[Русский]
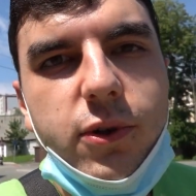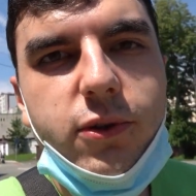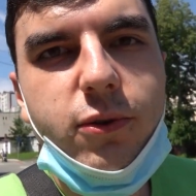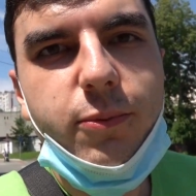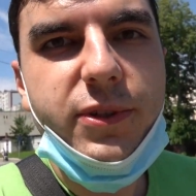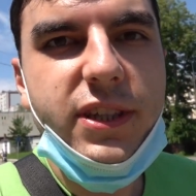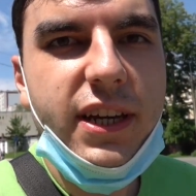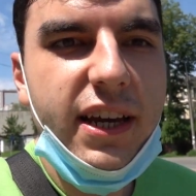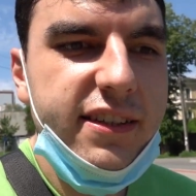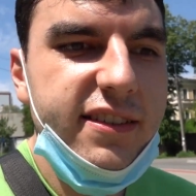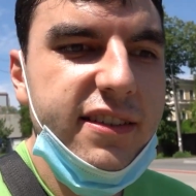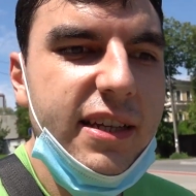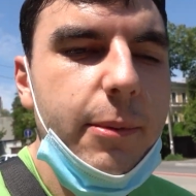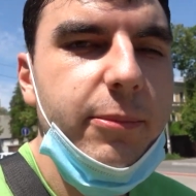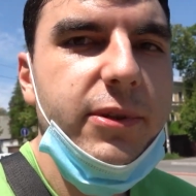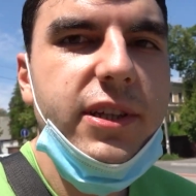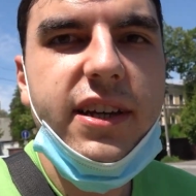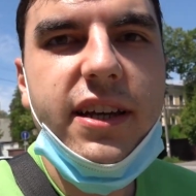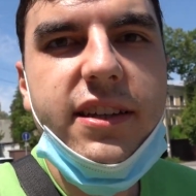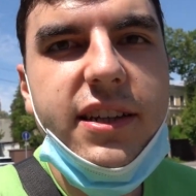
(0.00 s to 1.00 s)
вот у меня
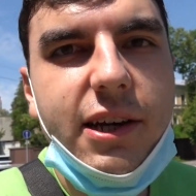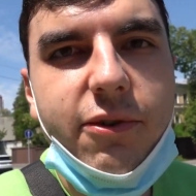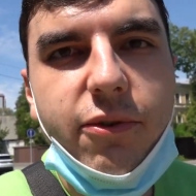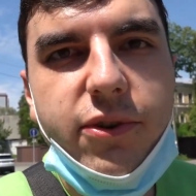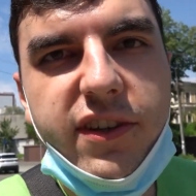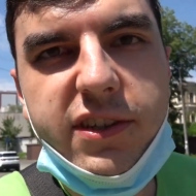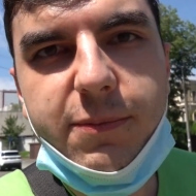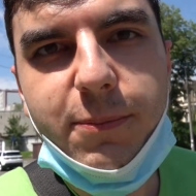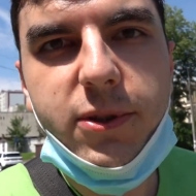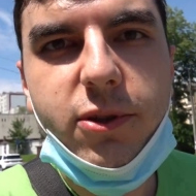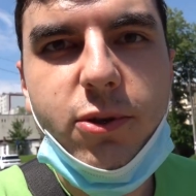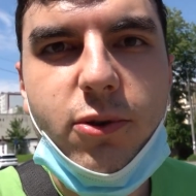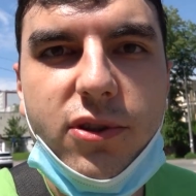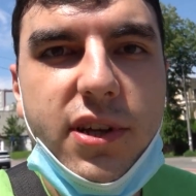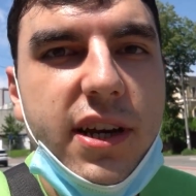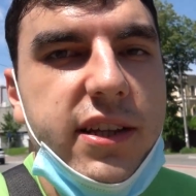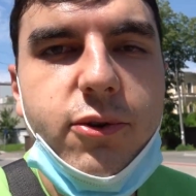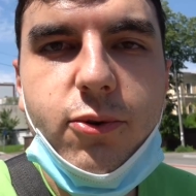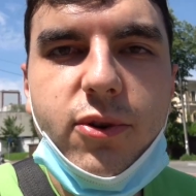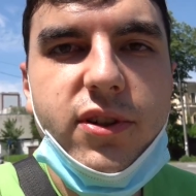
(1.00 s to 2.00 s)
экзамен, а я никого не смотрю,
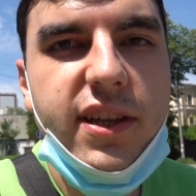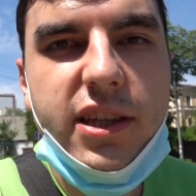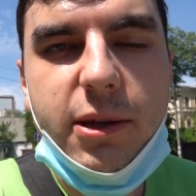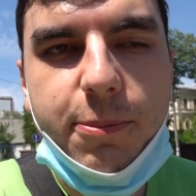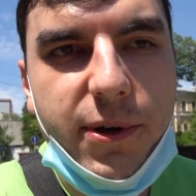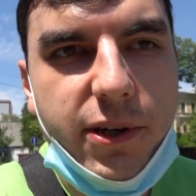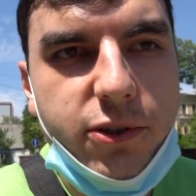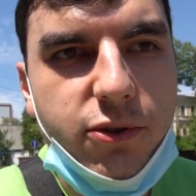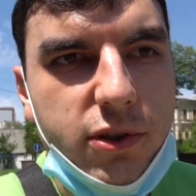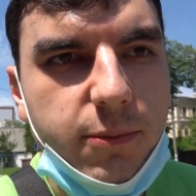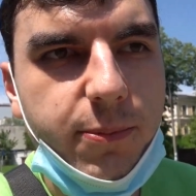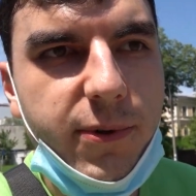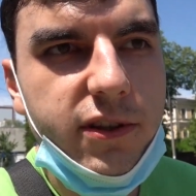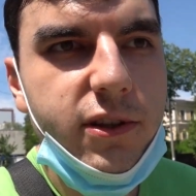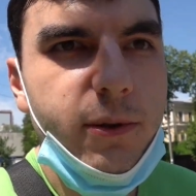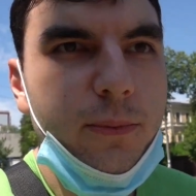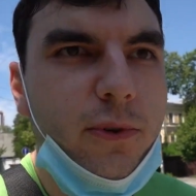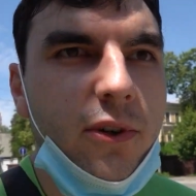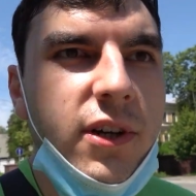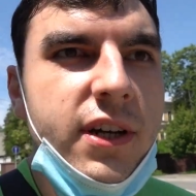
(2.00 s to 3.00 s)
так никуда не пойдет,
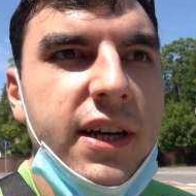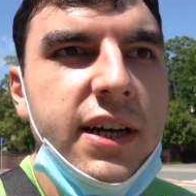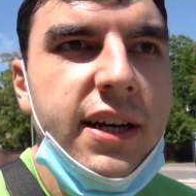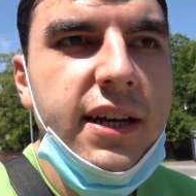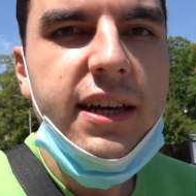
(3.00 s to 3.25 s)
поэтому